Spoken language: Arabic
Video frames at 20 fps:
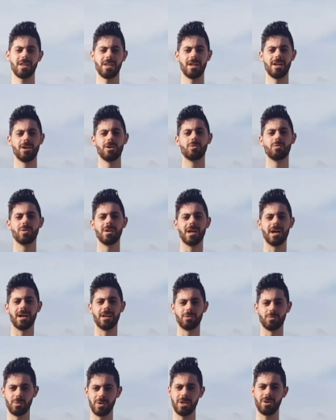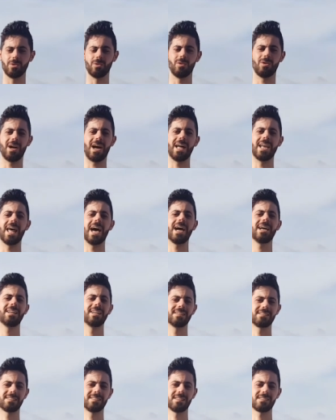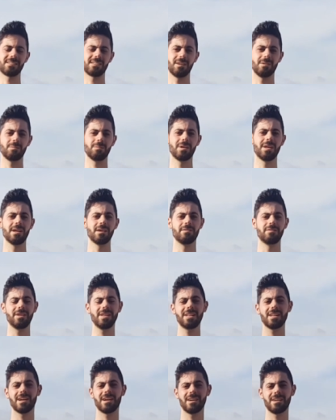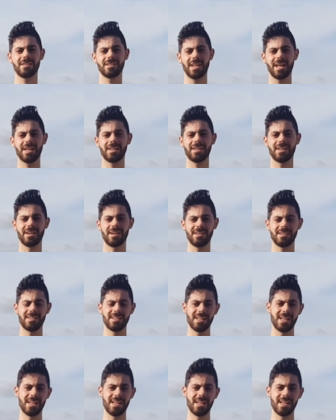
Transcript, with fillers: اللي هو الاردوينو على هيدا السيستم فينا نحن